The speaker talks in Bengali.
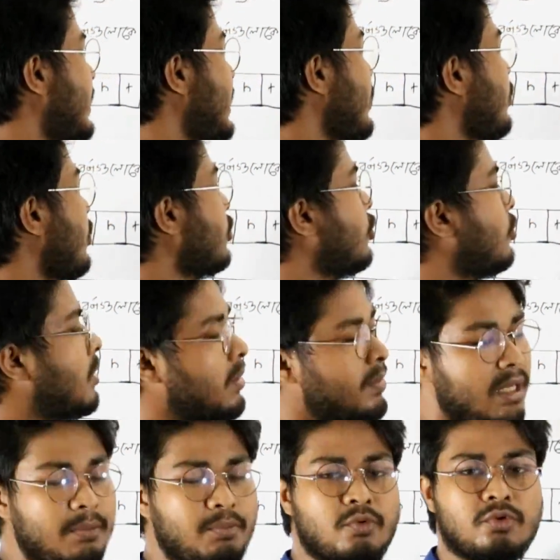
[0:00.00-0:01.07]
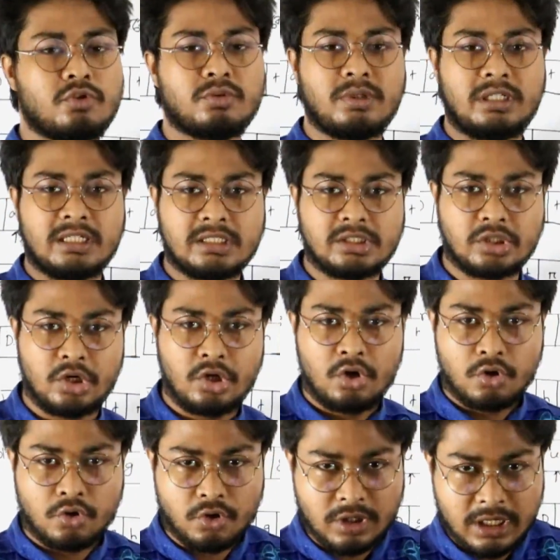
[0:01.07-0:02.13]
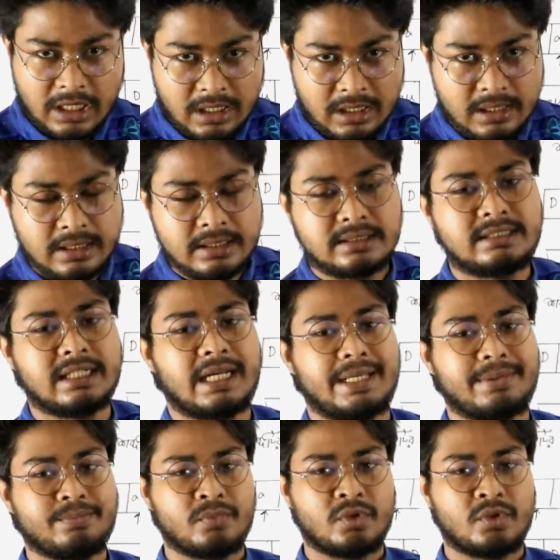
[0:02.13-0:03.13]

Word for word: ঠিক কতভাবে পুনর্বিন্যাস করা যায়